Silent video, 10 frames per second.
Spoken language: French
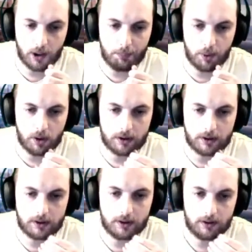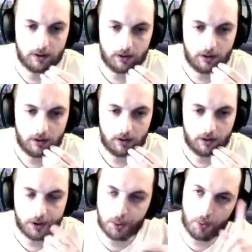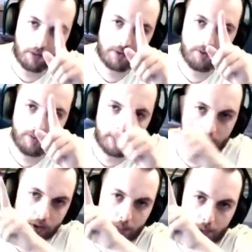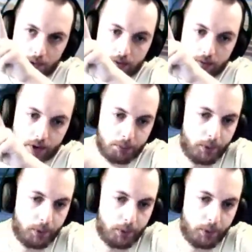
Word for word: Le boss. J'ai eu un petit fail sur le boss.